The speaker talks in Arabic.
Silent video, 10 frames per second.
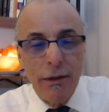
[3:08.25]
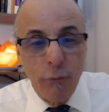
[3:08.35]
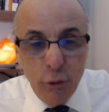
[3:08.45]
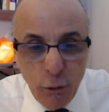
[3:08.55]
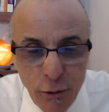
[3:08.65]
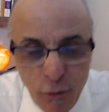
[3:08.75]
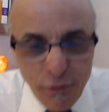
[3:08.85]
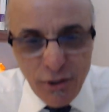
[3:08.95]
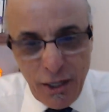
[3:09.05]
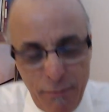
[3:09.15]
votre
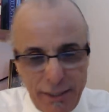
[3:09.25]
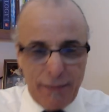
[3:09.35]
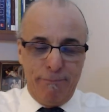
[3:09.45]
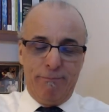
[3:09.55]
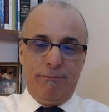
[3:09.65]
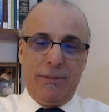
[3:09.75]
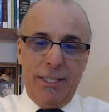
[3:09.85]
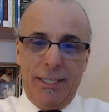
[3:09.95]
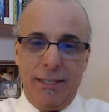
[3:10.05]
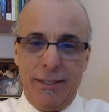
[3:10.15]
audience chère مدام
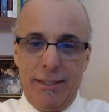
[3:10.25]
شيري